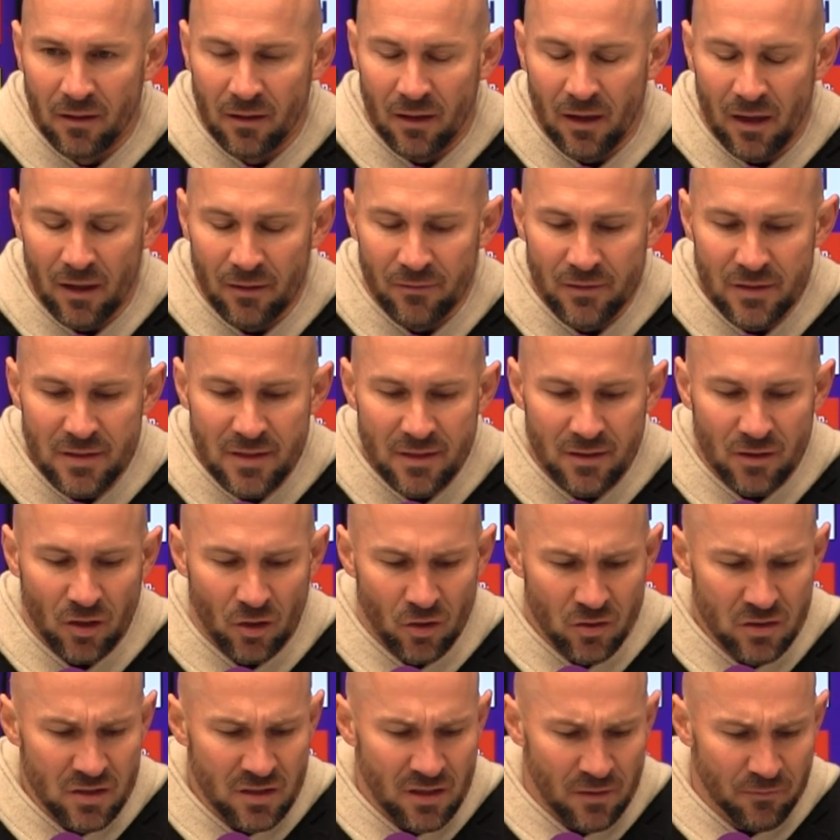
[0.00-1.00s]
Äh, wie sie
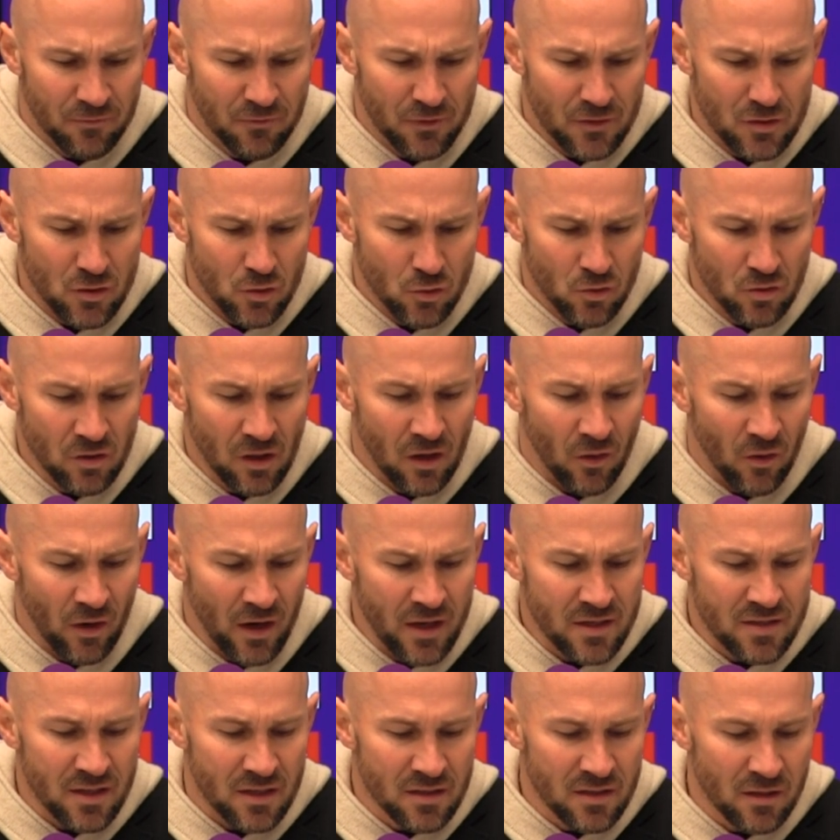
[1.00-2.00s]
trotzdem versuchen,
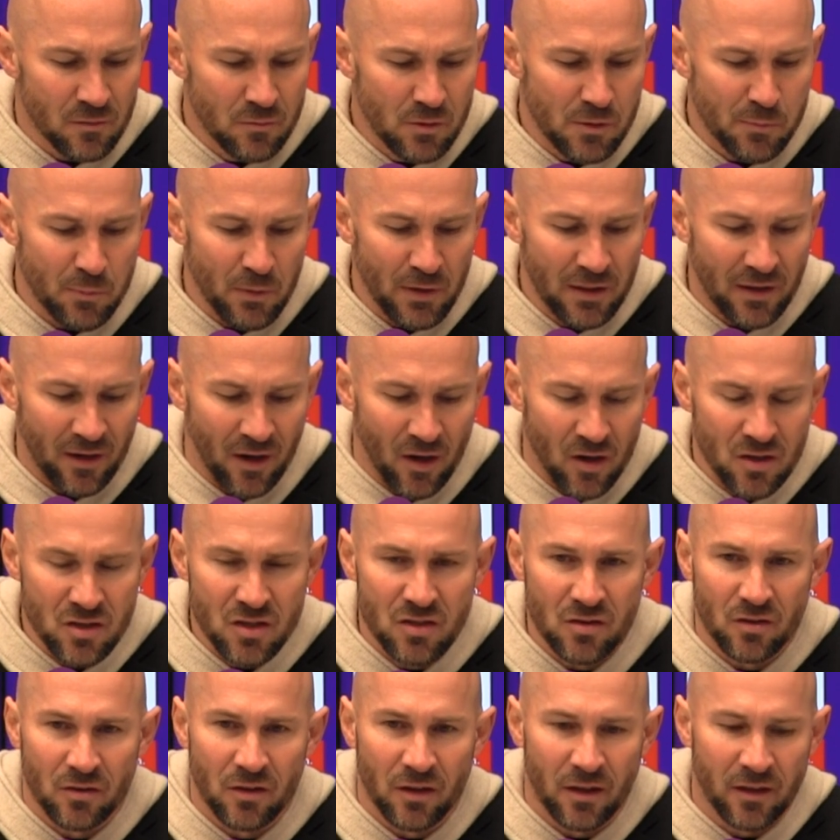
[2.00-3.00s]
alles aus einem Spiel
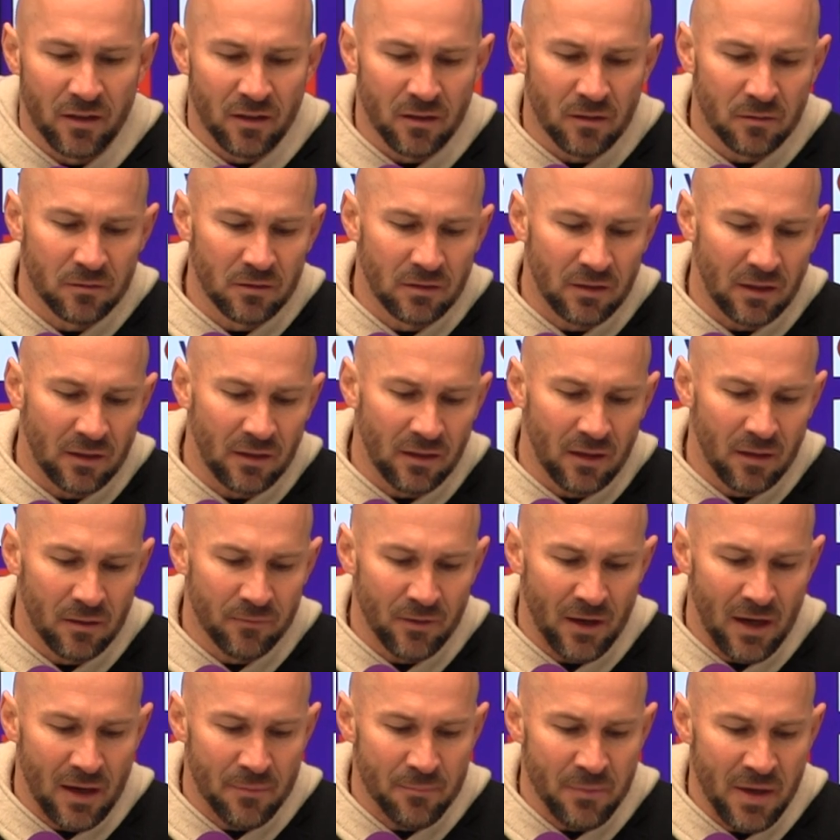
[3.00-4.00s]
rauszuholen und dann
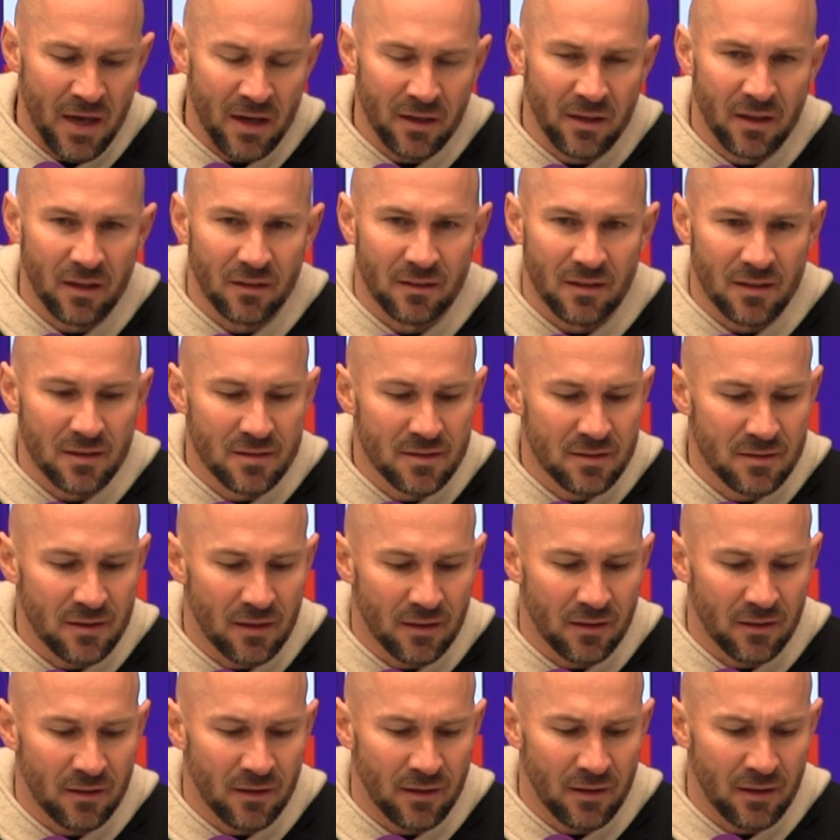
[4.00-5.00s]
aber auch merke, dass
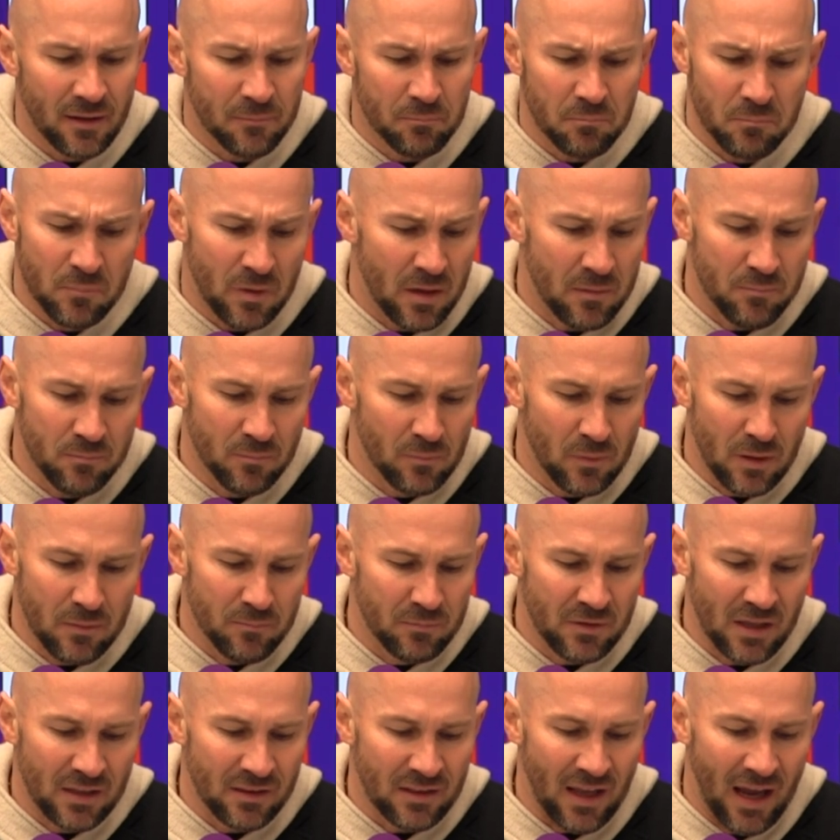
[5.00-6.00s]
dann im, im,
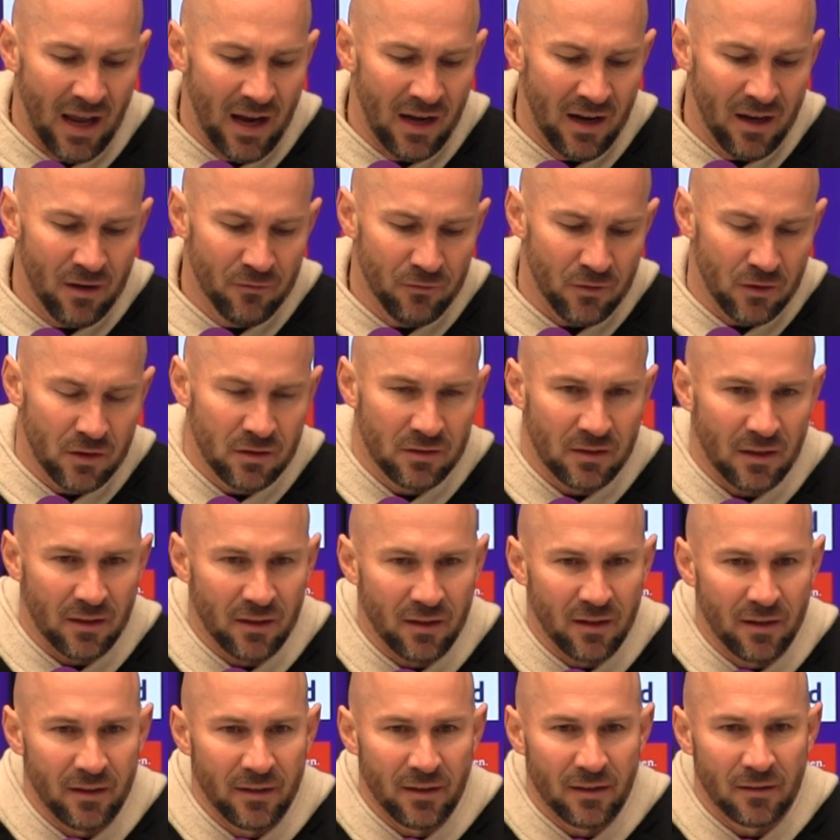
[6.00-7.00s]
im Detail einfach
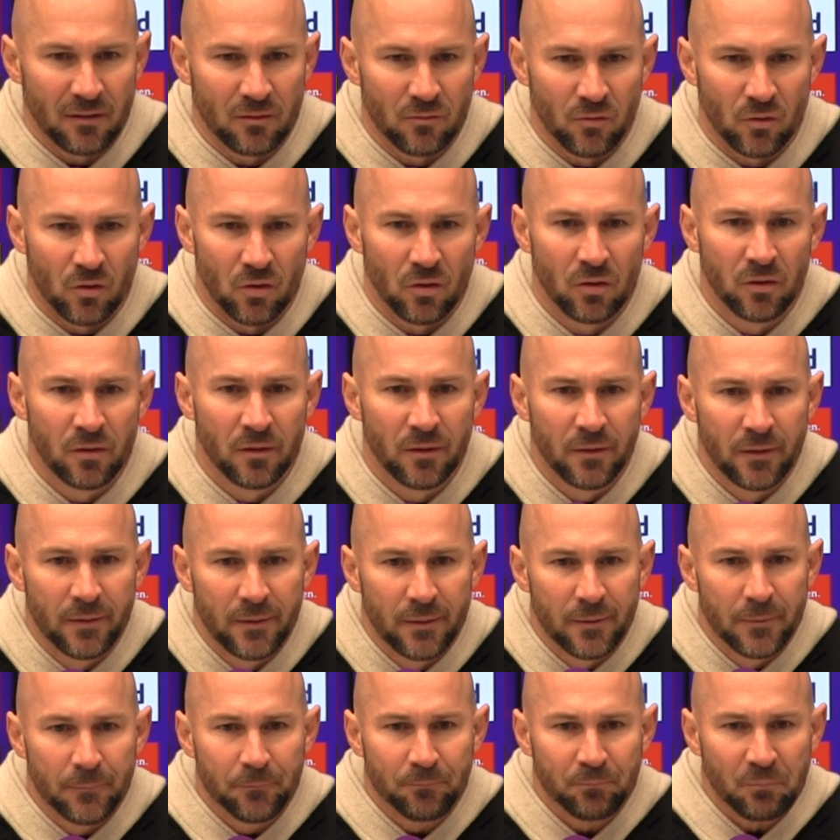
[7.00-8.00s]
dann irgendwo,
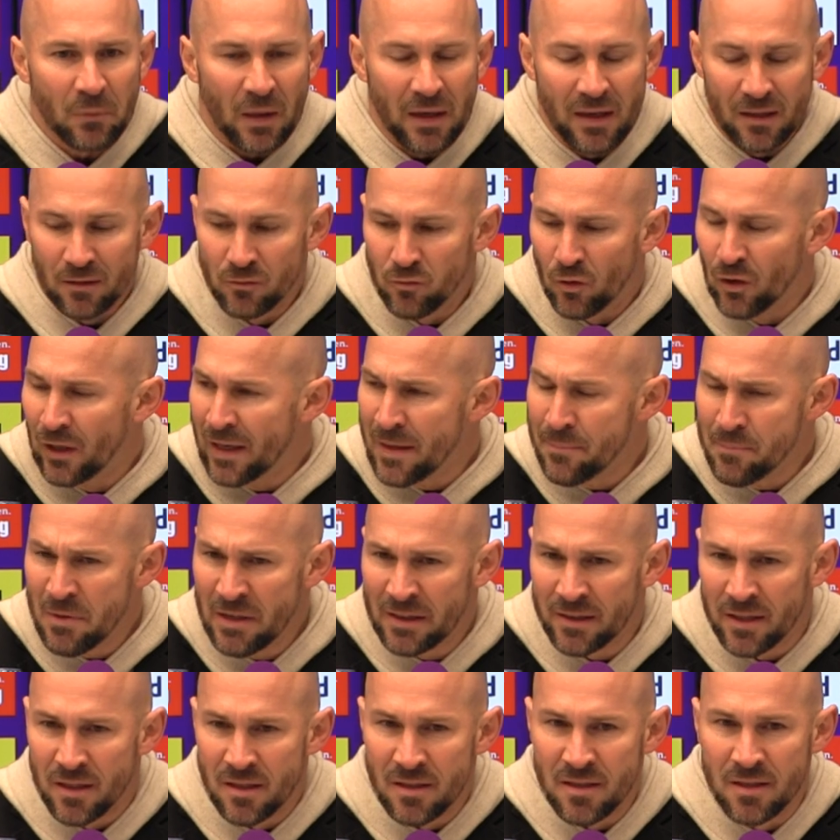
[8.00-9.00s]
irgendwo
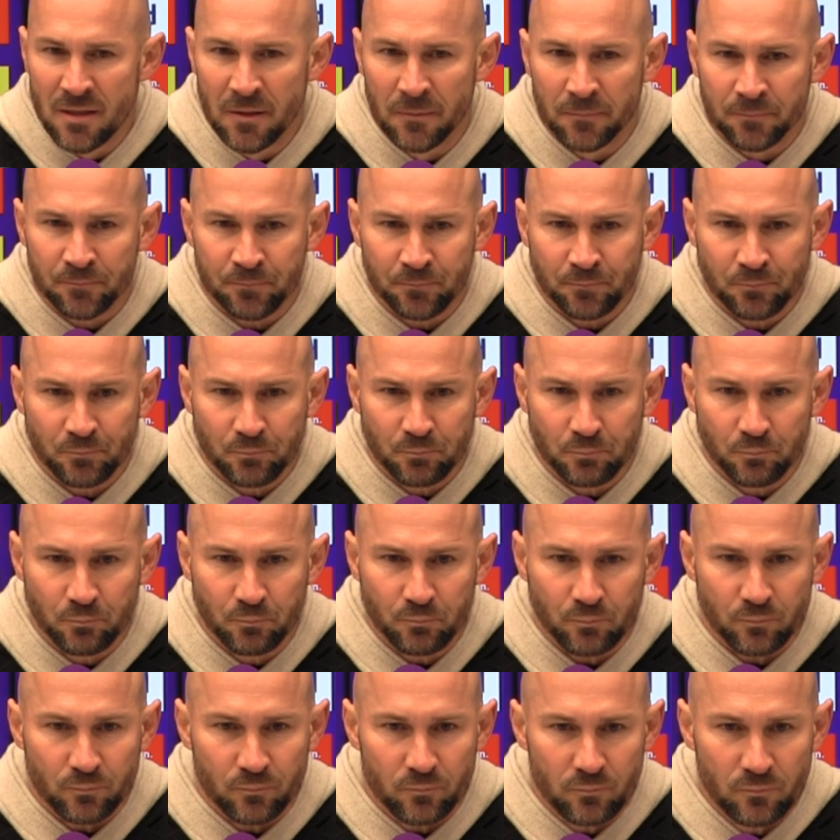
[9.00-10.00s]
Limit ist.
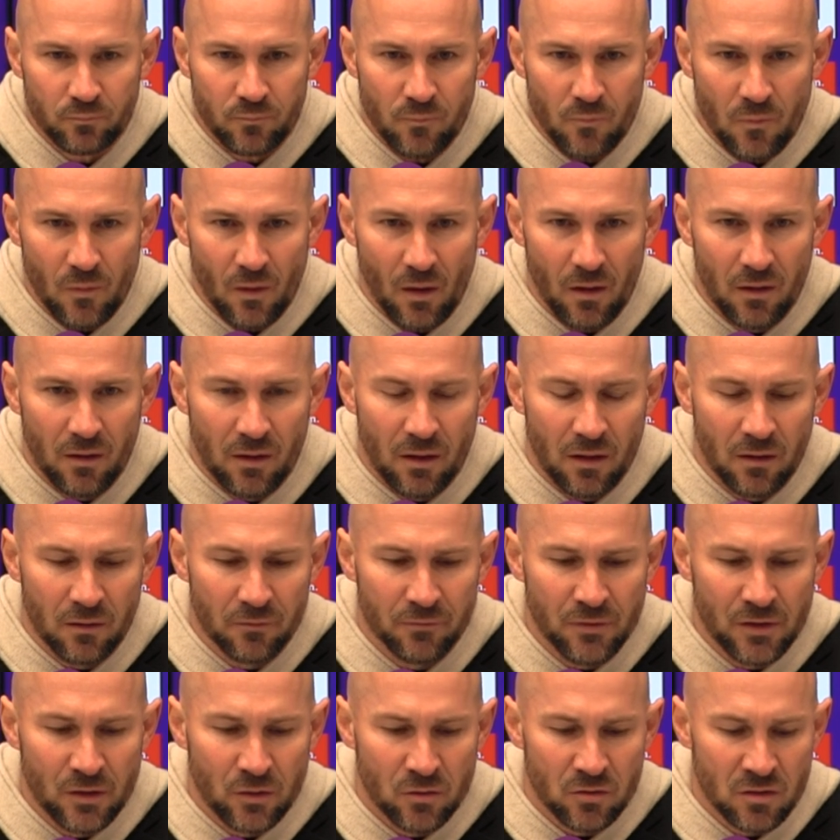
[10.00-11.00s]
Äh,
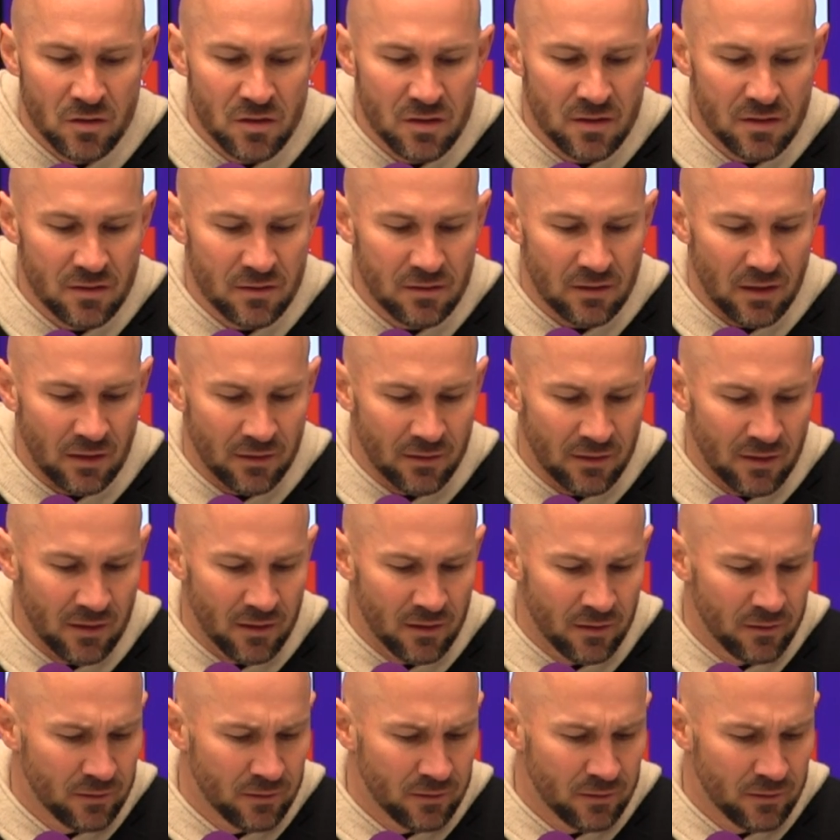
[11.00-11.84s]
wir uns dann